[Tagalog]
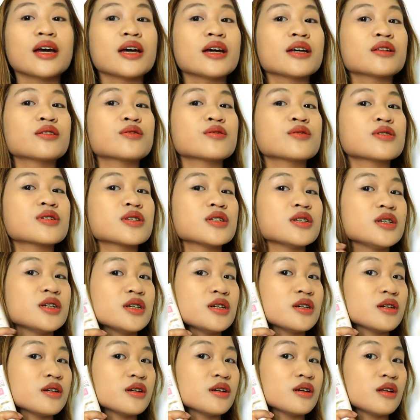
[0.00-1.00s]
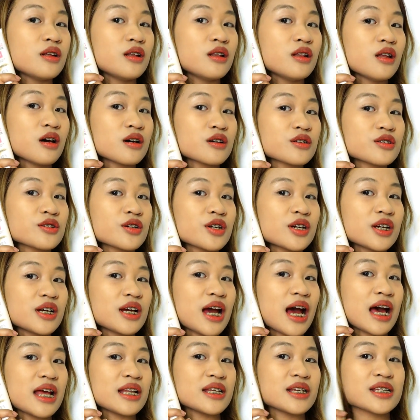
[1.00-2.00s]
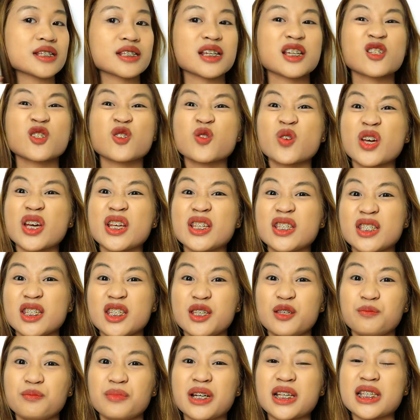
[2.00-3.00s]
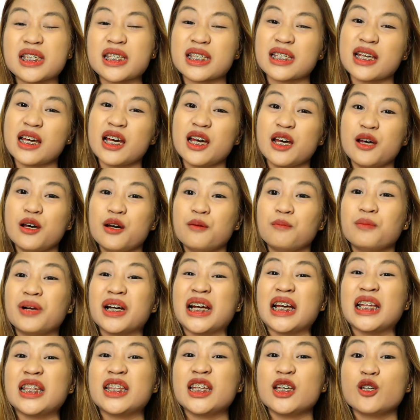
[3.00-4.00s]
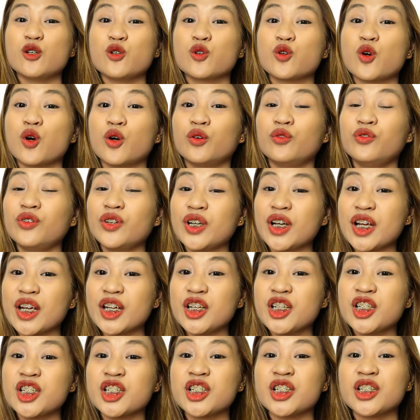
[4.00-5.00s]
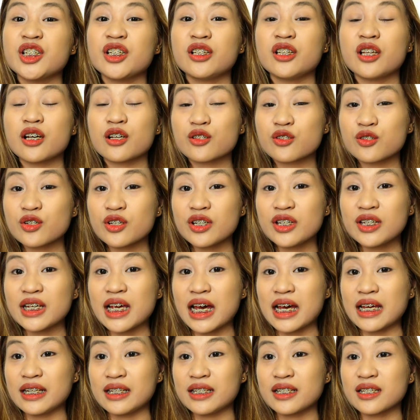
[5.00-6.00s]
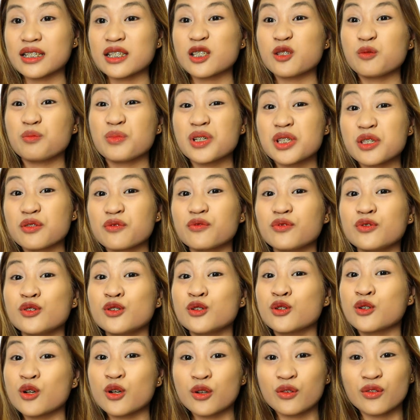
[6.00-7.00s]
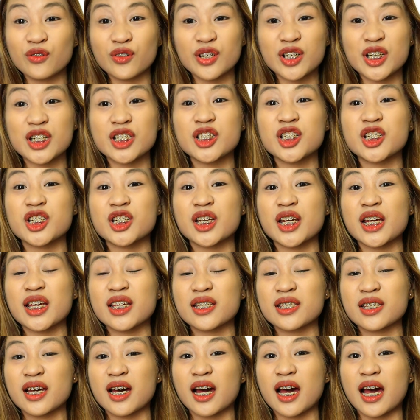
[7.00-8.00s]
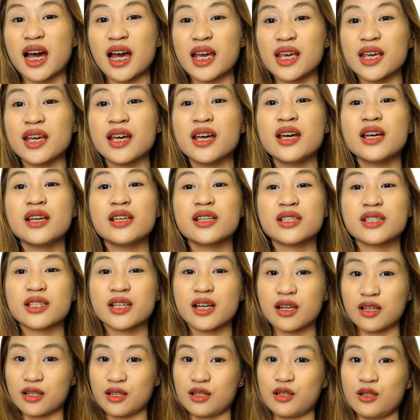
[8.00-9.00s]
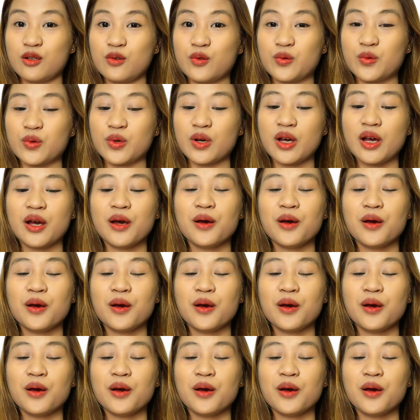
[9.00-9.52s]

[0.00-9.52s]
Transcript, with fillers: Ito si Lux Organics. As you can see, mas maganda yung coverage ni Lux Organics. Mas full coverage kesa kay Sunglow.